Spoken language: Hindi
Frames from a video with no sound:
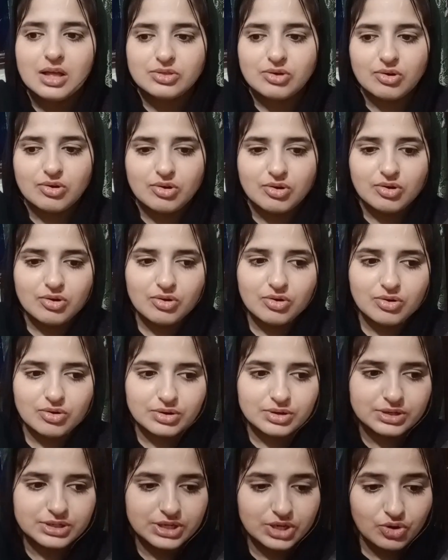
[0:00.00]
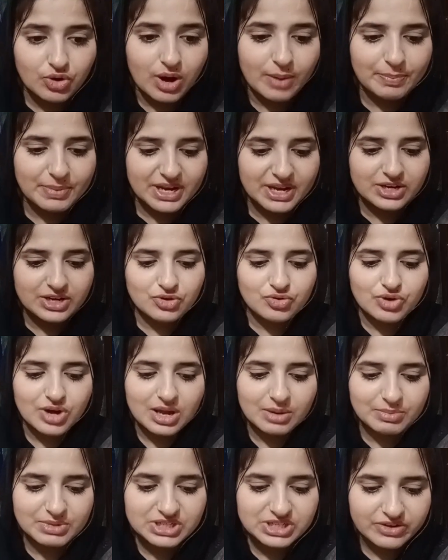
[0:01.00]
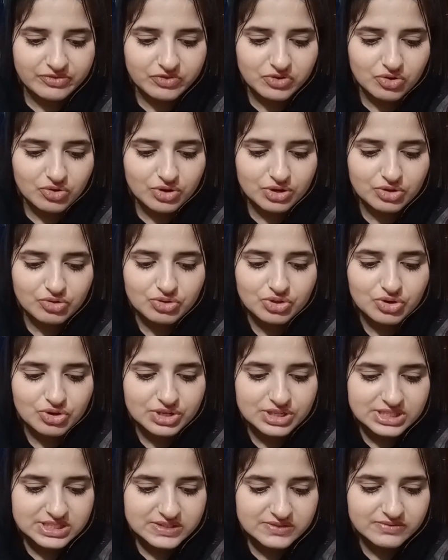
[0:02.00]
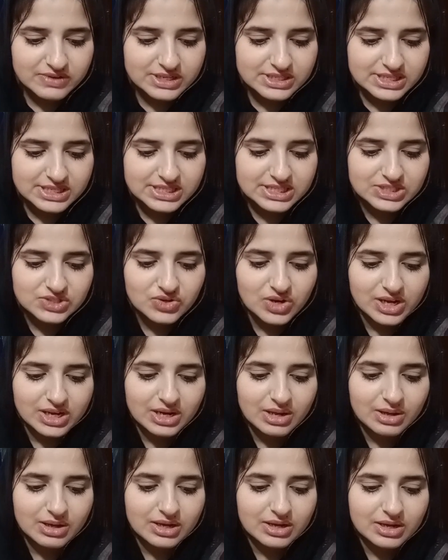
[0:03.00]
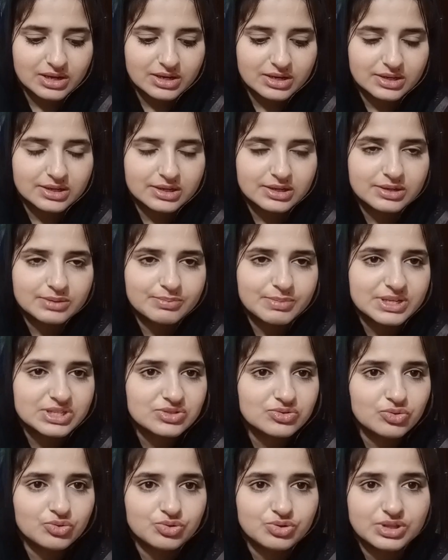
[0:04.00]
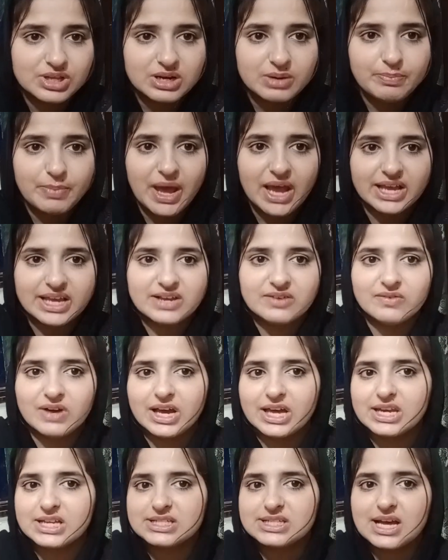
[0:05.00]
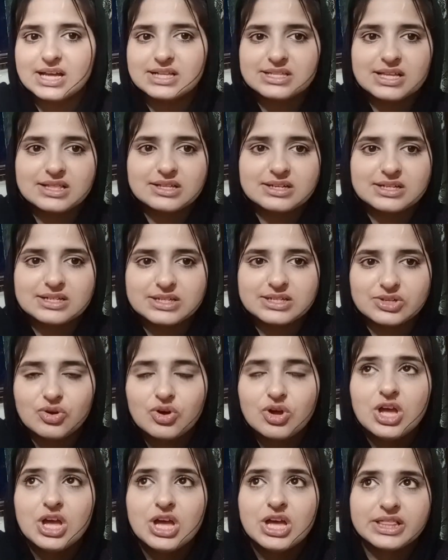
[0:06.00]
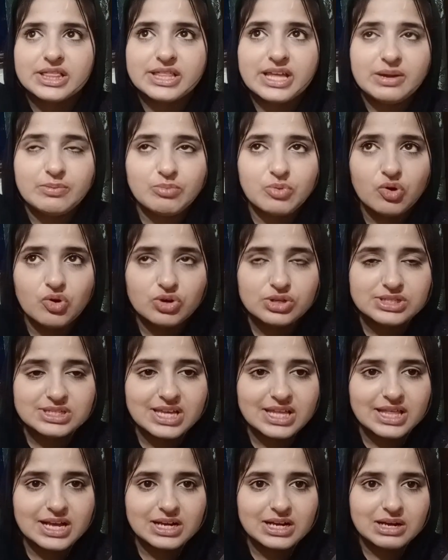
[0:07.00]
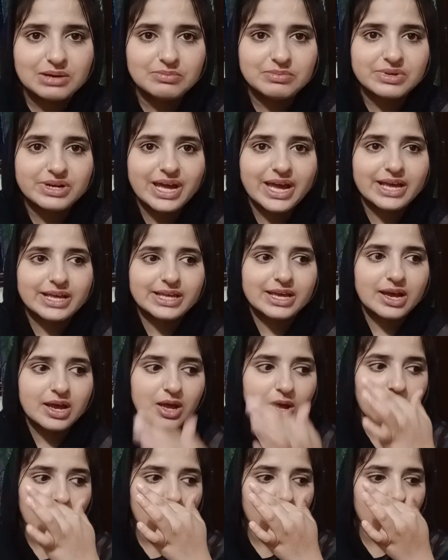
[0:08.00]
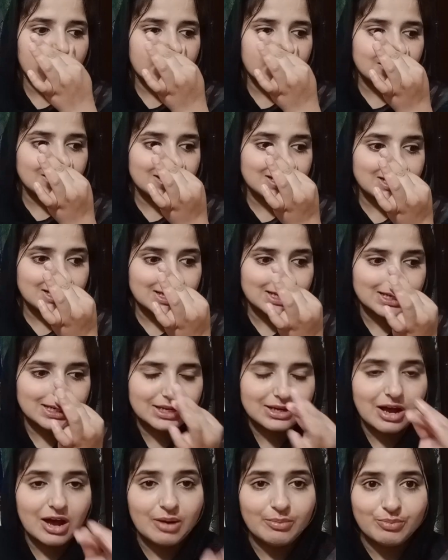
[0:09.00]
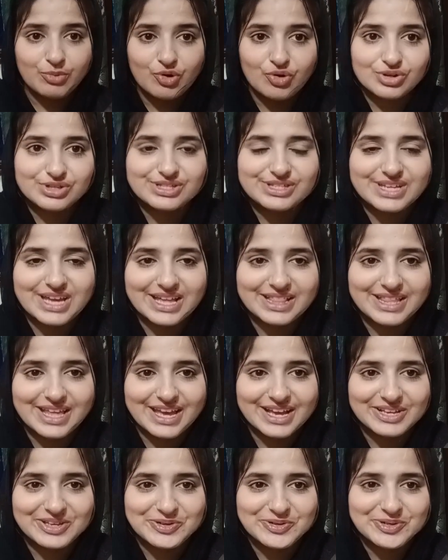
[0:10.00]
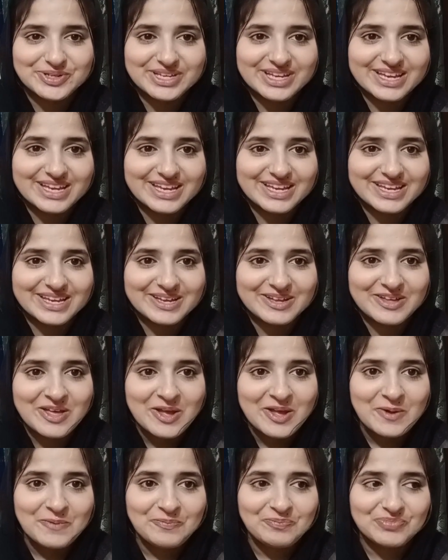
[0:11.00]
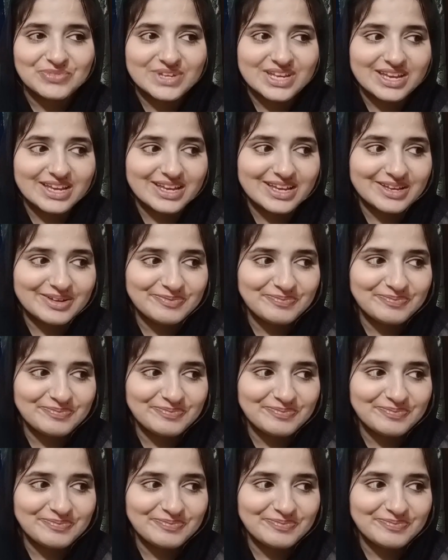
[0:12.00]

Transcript: तो न्यू अपने न्यू घर में शिफ्ट हो रही हूँ तो इस वजह से जो है ना बस उधर पैकिंग वगैरह साथ साथ कर रही हूँ दिन बहुत ज़्यादा कम रह गए हैं और काम बहुत ज़्यादा है क्योंकि ये